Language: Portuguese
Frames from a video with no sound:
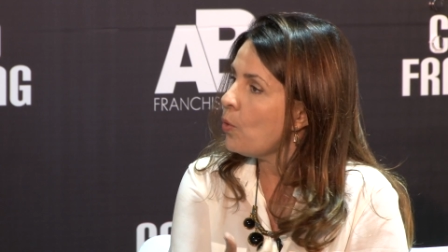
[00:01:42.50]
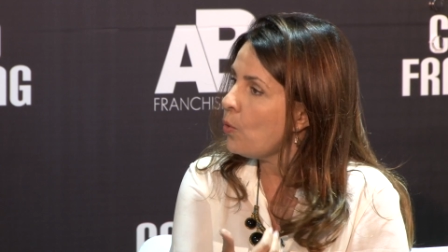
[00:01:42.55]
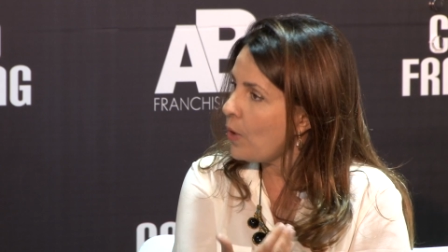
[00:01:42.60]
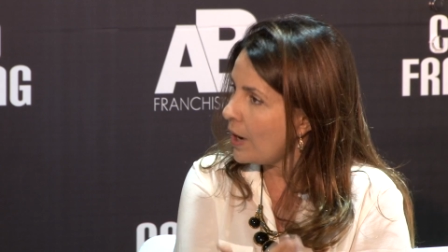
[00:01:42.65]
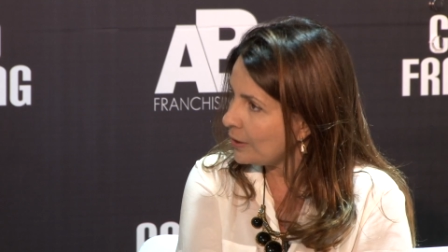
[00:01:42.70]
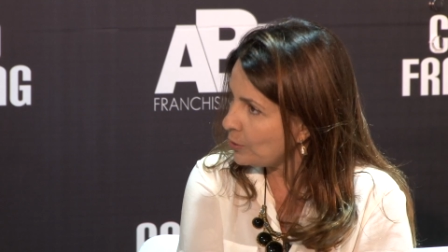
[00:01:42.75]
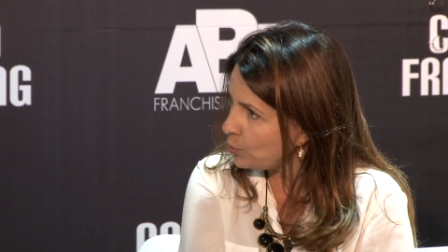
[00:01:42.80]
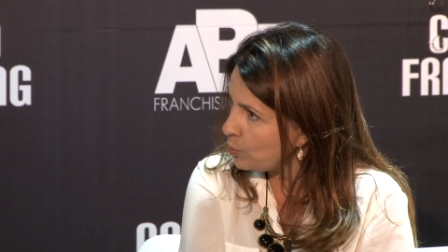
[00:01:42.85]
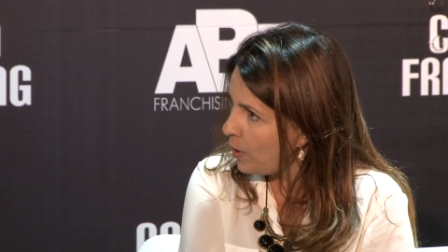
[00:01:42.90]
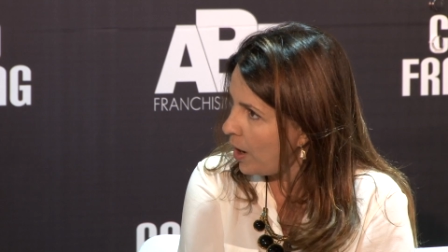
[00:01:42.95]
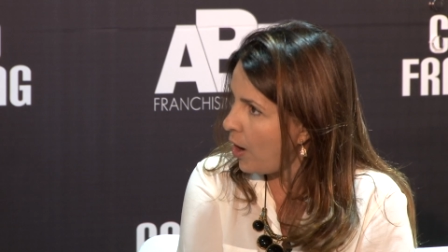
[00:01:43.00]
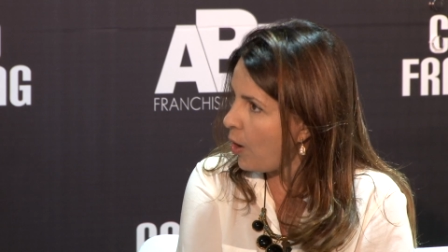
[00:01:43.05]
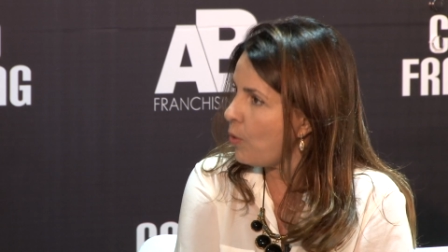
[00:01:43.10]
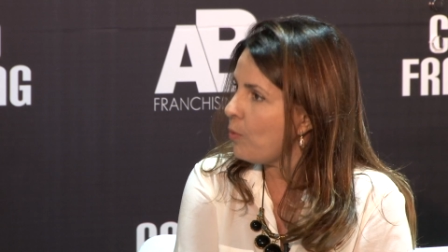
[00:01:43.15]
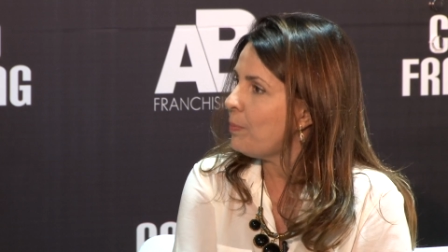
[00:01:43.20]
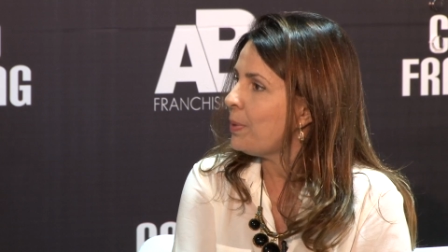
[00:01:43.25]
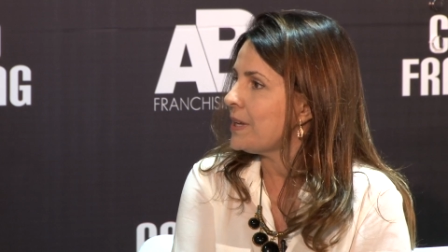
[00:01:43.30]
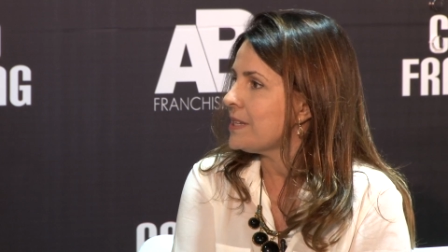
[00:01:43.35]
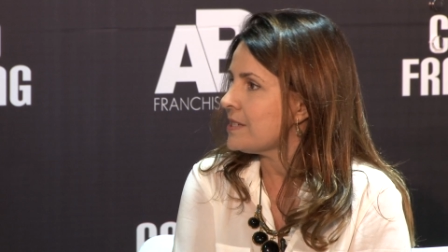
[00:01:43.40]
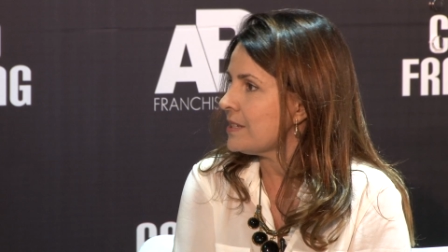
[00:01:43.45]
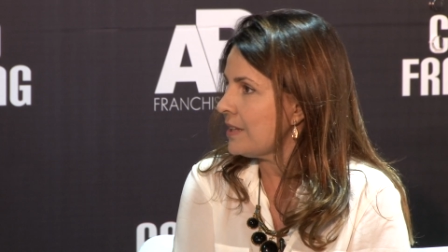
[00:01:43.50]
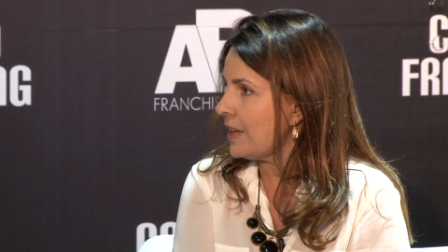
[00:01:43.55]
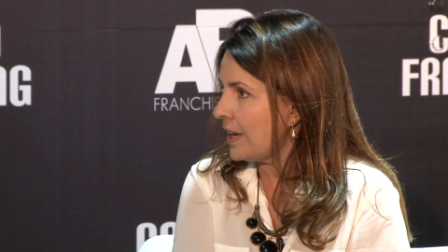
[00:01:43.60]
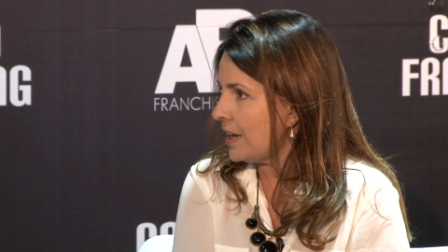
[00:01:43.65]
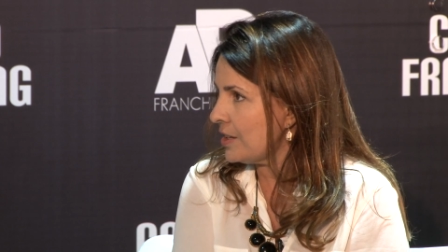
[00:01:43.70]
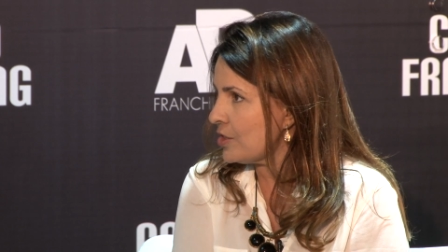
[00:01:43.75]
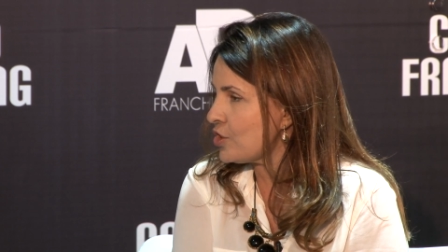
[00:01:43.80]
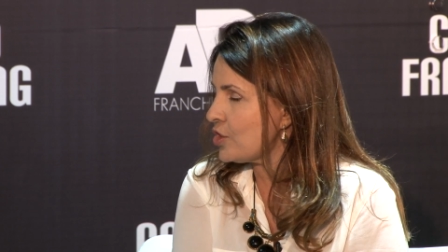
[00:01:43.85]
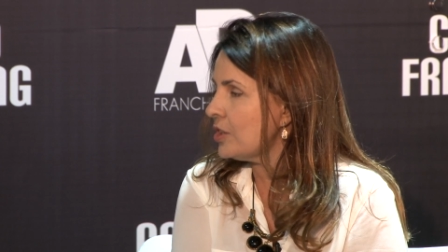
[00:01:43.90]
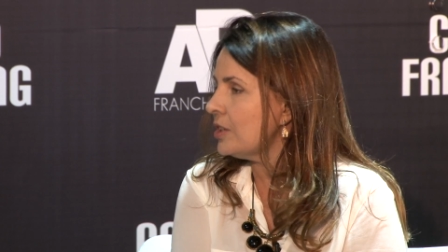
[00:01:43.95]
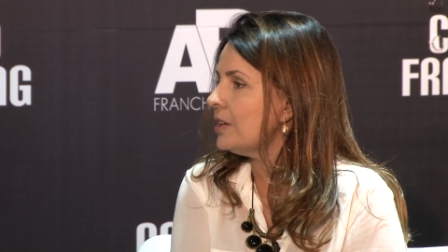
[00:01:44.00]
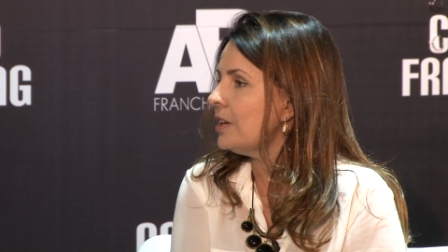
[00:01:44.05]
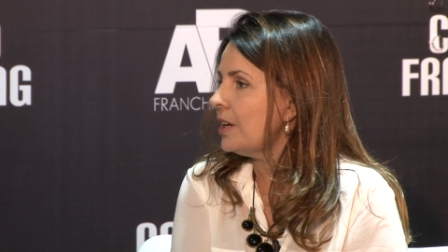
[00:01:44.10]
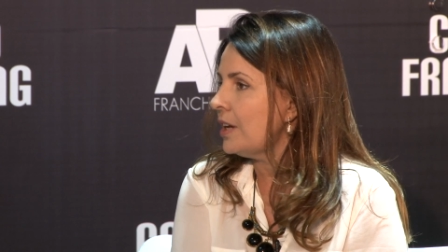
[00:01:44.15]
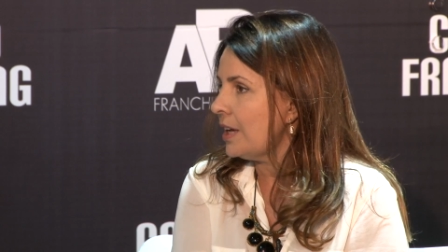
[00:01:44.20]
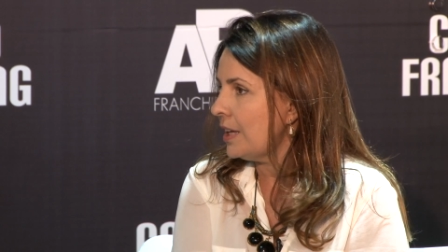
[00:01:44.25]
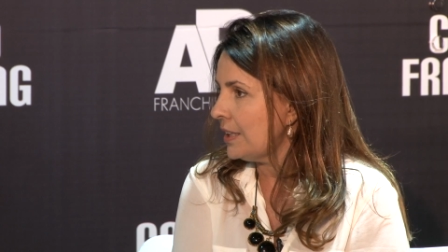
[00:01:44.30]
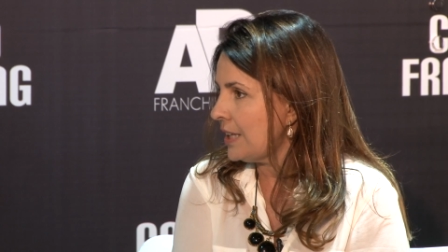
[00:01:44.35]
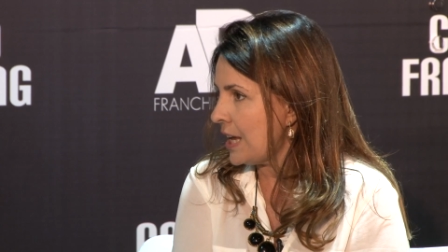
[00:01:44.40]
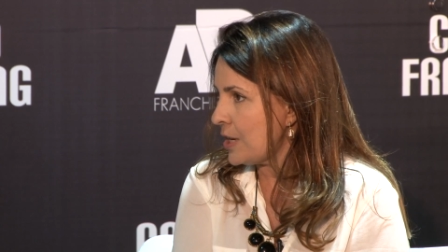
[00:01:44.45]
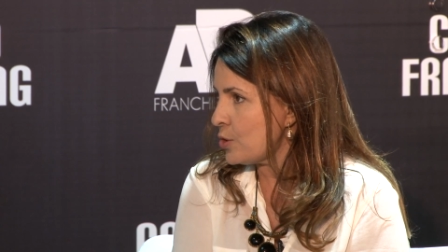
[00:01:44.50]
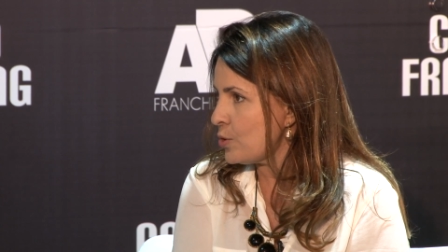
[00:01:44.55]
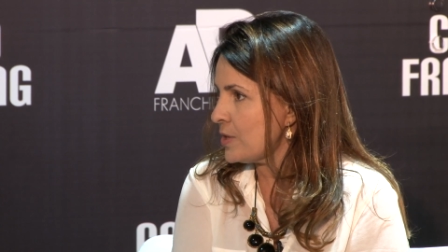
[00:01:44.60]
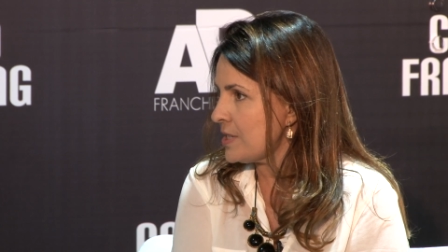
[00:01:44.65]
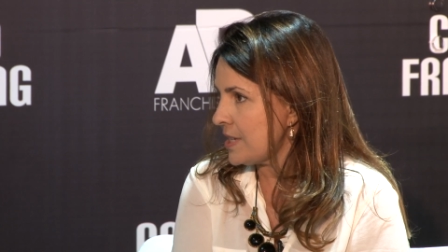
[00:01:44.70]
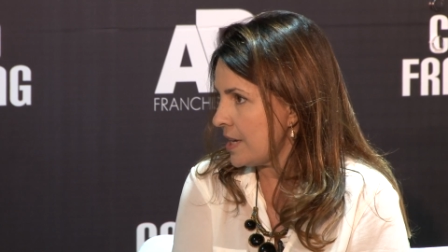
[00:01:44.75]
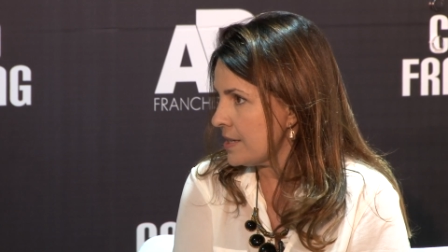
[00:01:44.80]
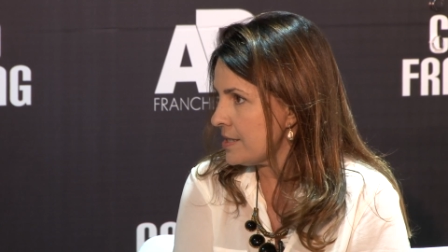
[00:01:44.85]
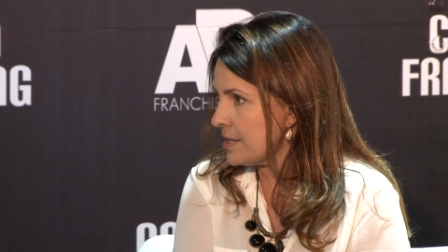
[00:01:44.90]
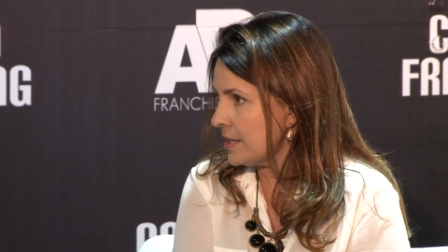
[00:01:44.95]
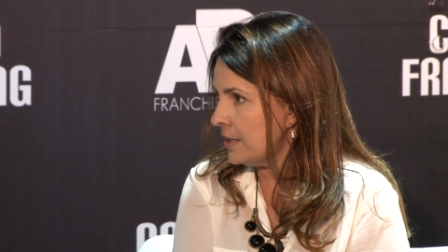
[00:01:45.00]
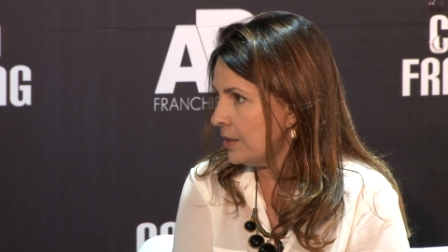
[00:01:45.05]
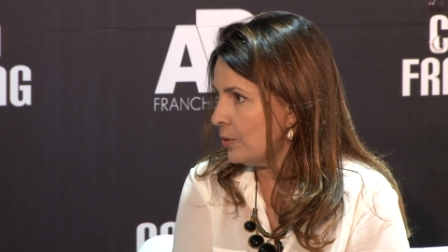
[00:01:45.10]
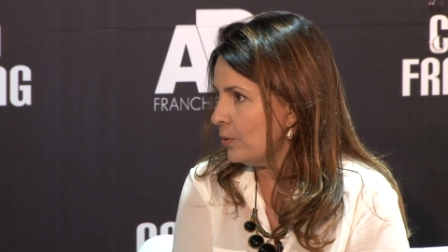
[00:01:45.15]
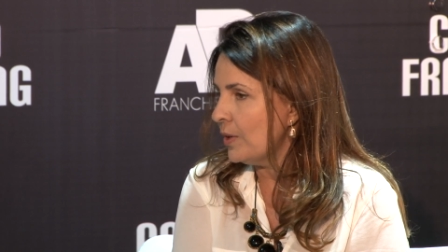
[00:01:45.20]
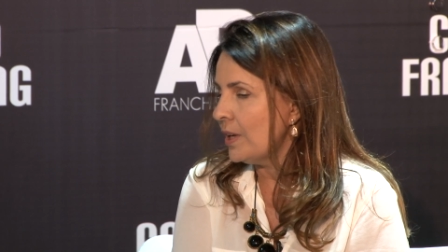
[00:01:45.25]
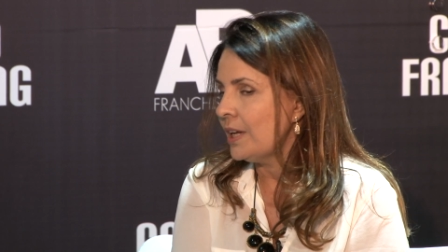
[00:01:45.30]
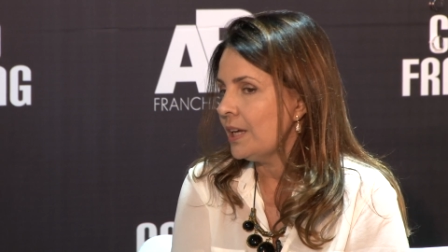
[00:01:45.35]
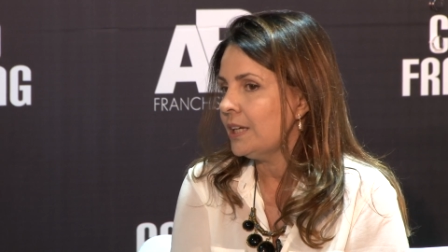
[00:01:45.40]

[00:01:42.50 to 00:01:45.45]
o atual presidente da associação.